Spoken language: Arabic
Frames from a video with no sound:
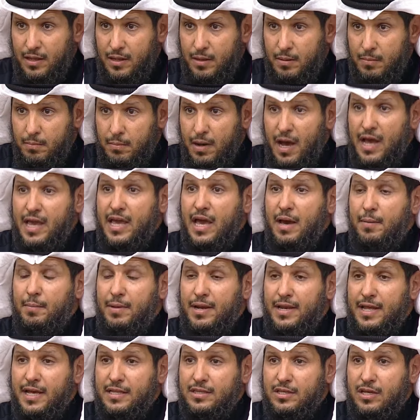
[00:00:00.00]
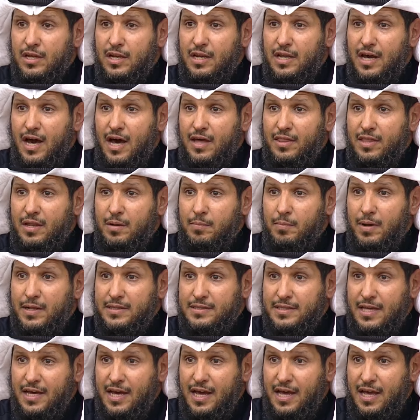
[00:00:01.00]
ما يأمن يدخل لهذه
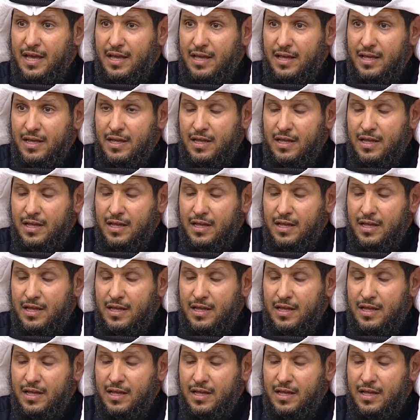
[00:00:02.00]
المنطقة